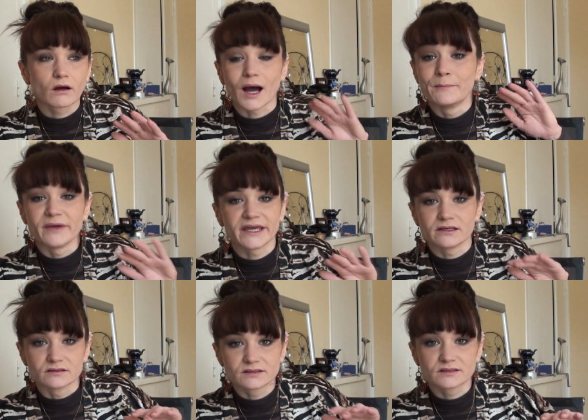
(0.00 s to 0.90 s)
un
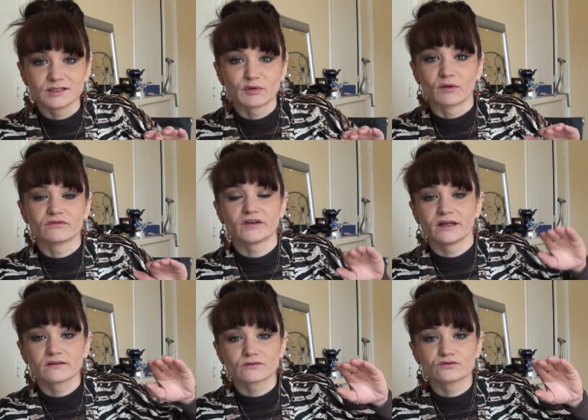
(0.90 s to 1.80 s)
mail type en
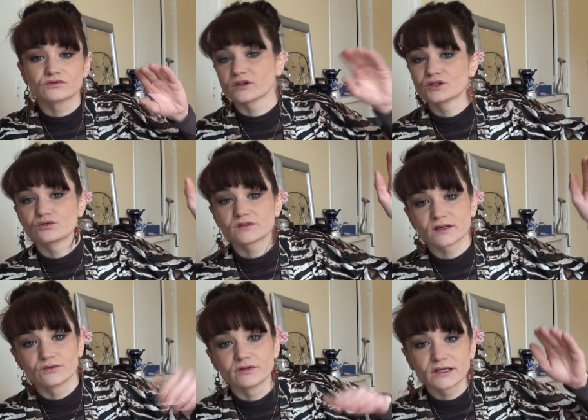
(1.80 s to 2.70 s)
fait vous aurez juste à
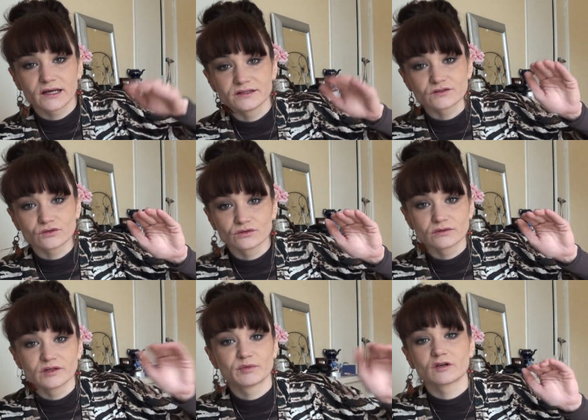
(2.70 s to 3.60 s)
donner la liste
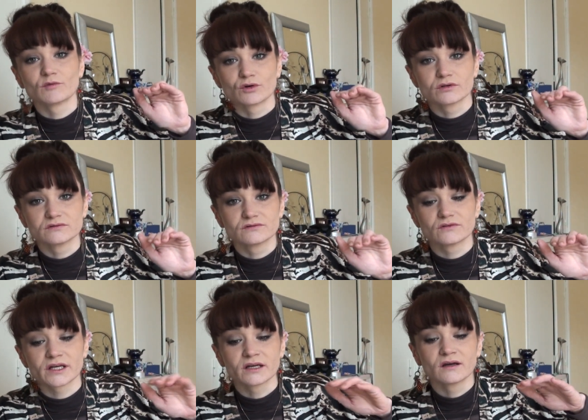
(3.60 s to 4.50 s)
des pigments que vous
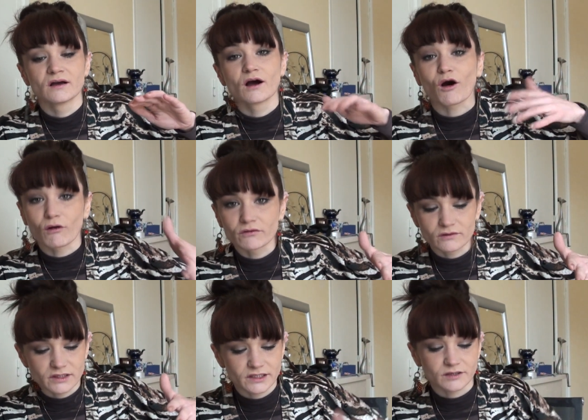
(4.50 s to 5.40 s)
voulez
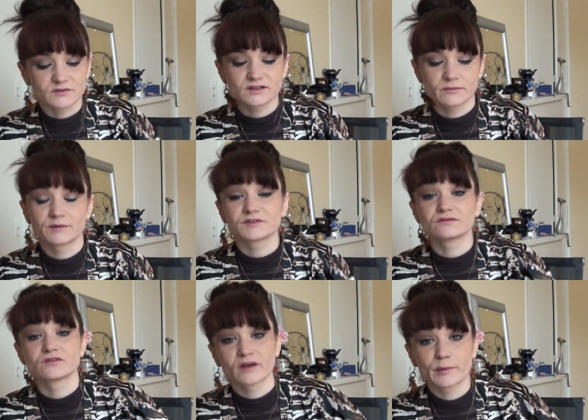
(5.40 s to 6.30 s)
anglais comme ça, même si
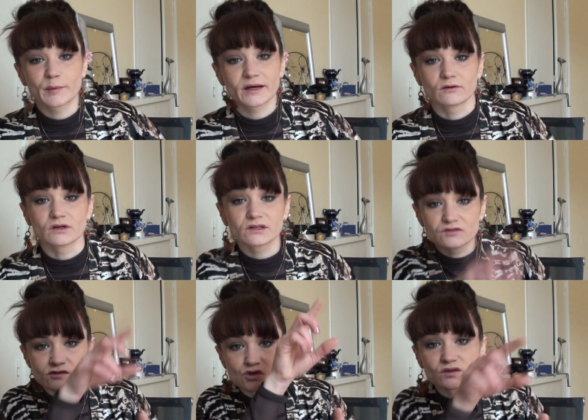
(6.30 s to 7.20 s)
vous savez pas parler anglais,
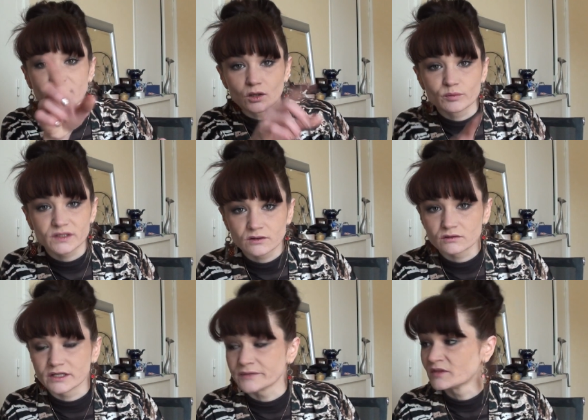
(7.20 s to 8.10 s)
vous avez juste à
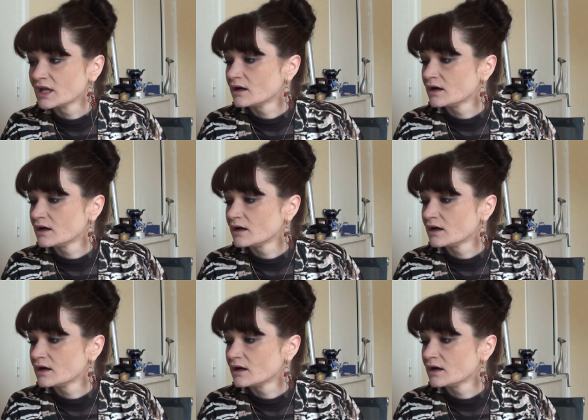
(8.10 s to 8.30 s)
copier-coller.